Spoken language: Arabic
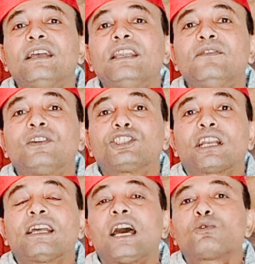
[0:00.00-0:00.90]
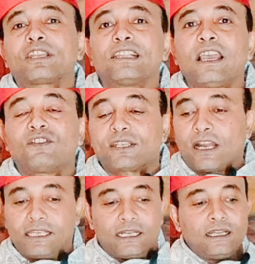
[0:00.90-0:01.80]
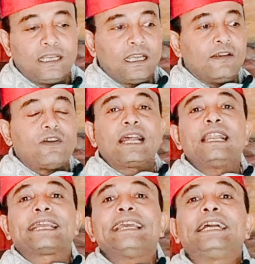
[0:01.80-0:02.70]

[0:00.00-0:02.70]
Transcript: اللي في الشرق الاوسط اللي هي في اسرائيل فقال لك